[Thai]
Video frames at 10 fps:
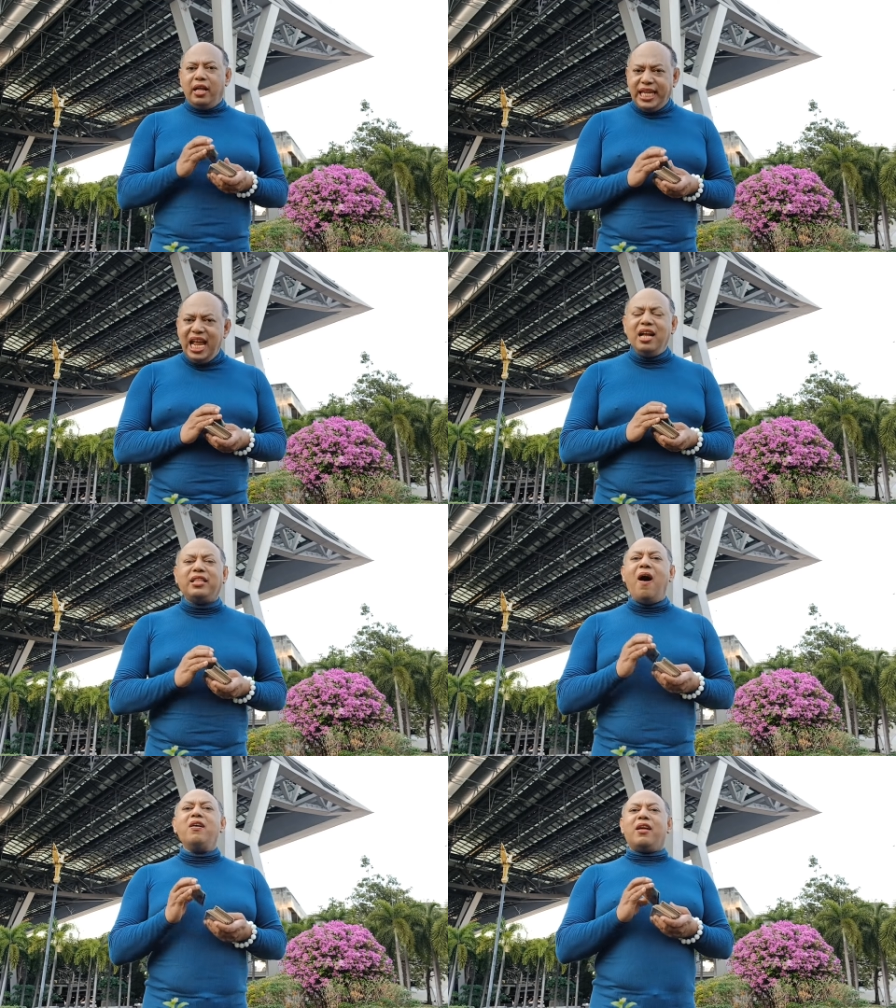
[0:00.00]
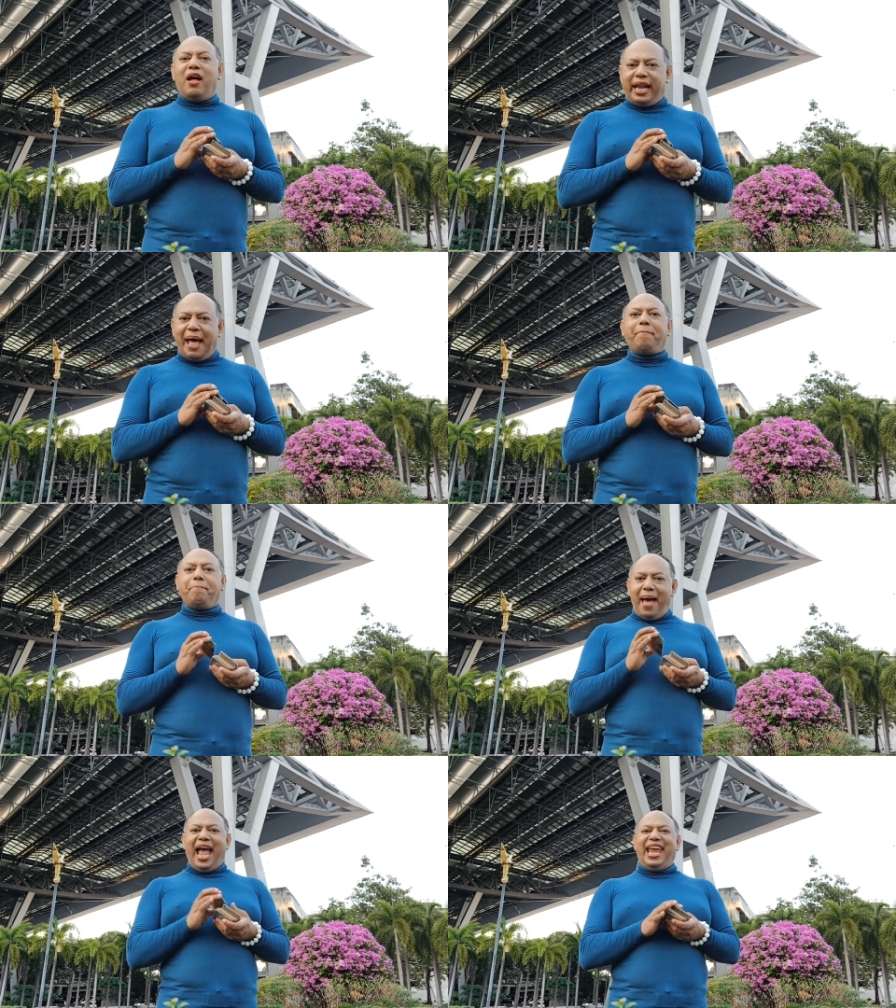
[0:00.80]
ยิ่งต้องรับ
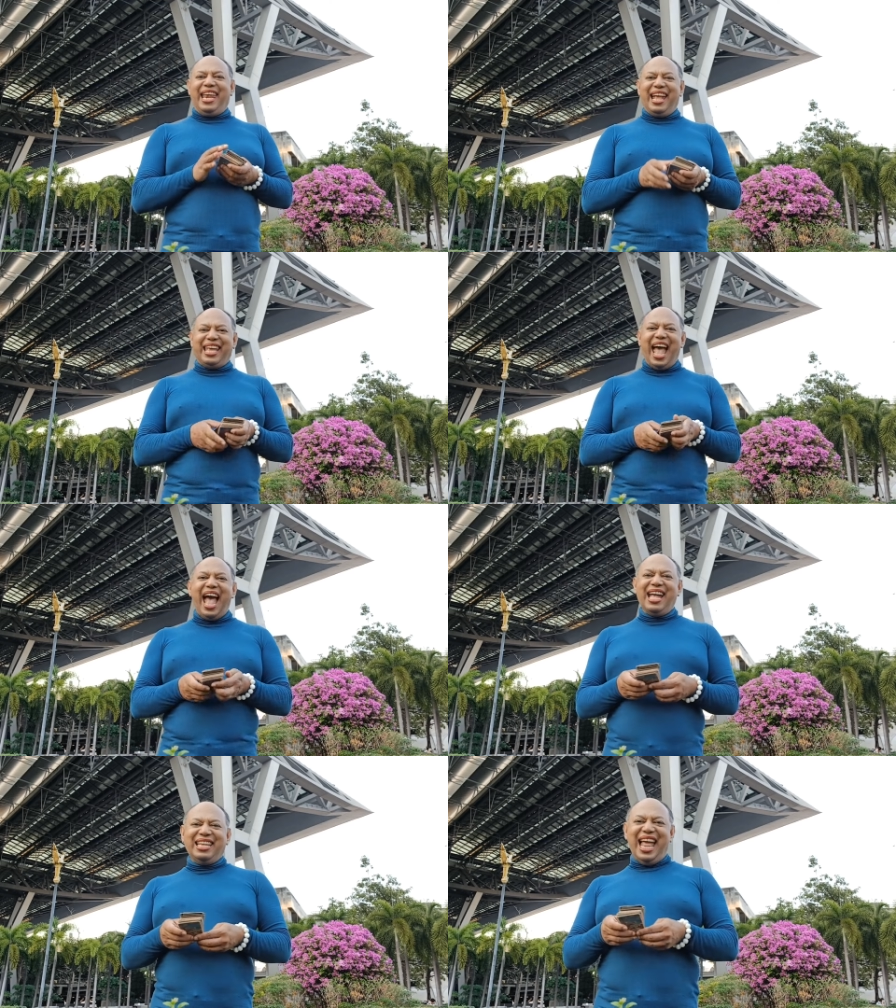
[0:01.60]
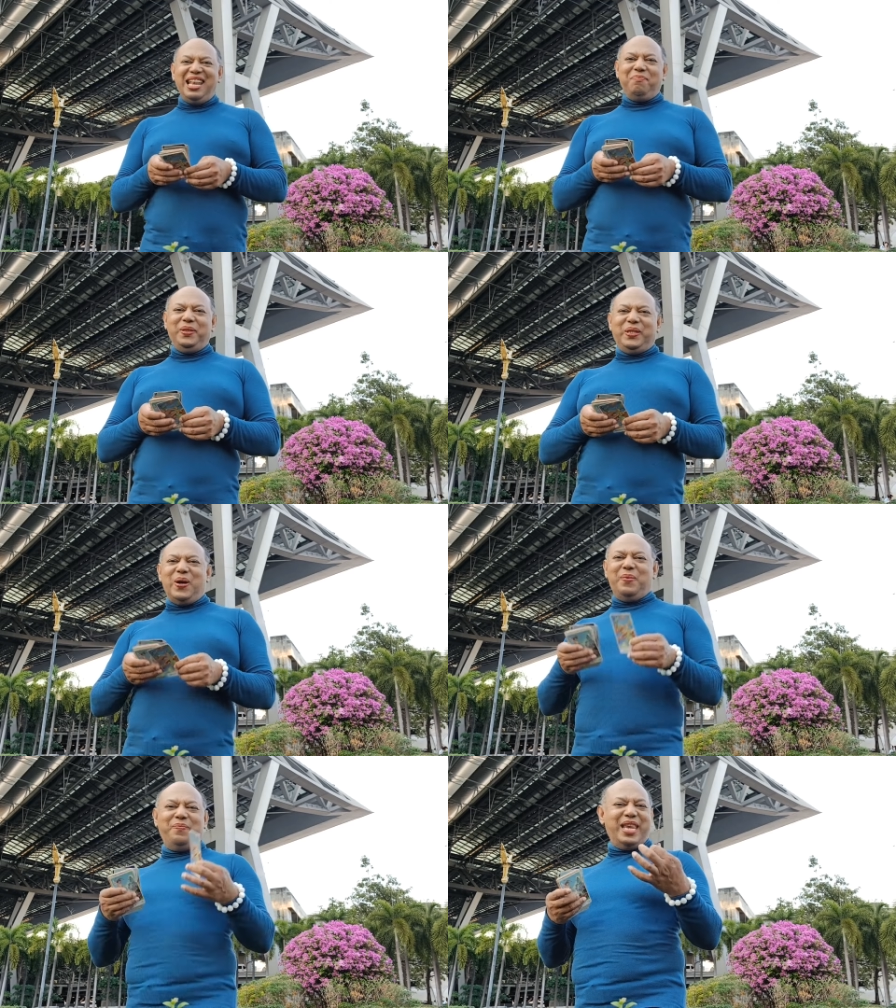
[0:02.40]
ไปนะคะ ท่านผู้ช
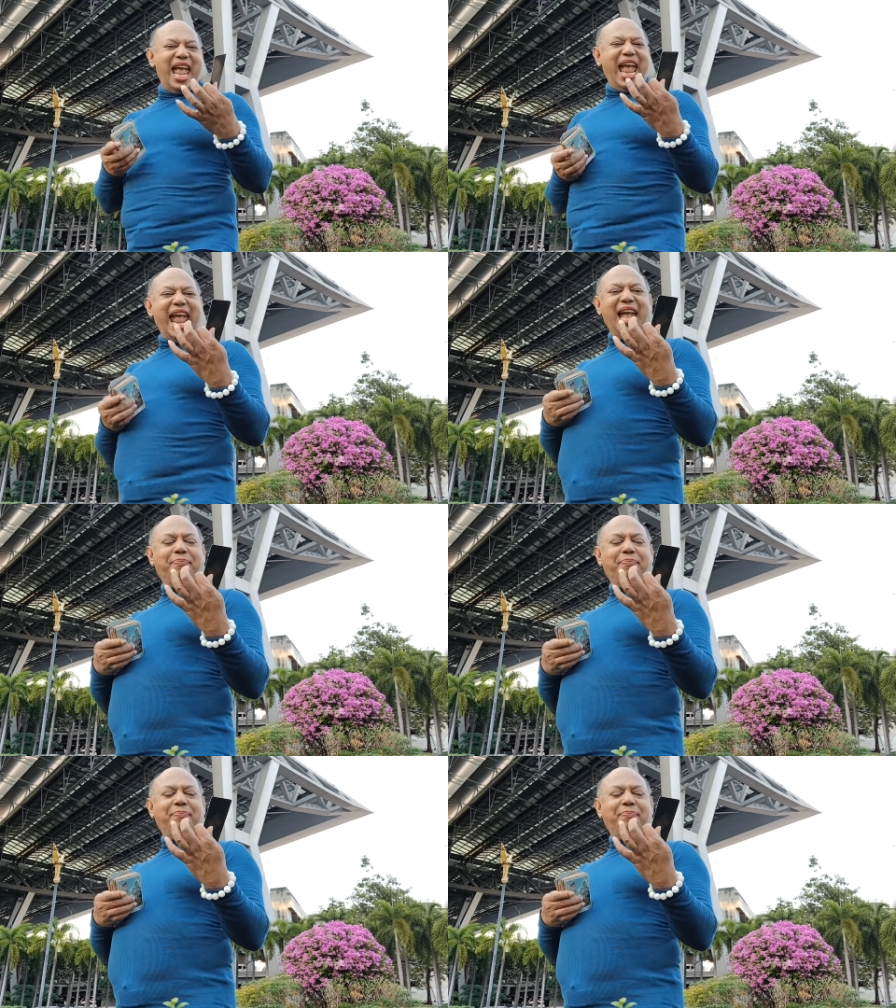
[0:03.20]
มนะ